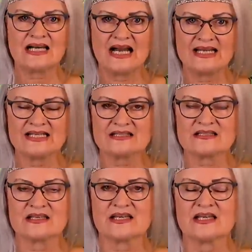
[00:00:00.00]
reinigt
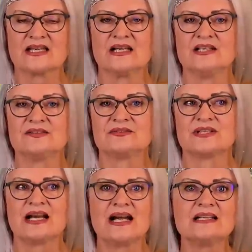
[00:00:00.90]
sich
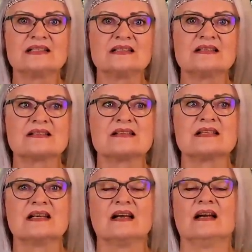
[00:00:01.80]
von all diesen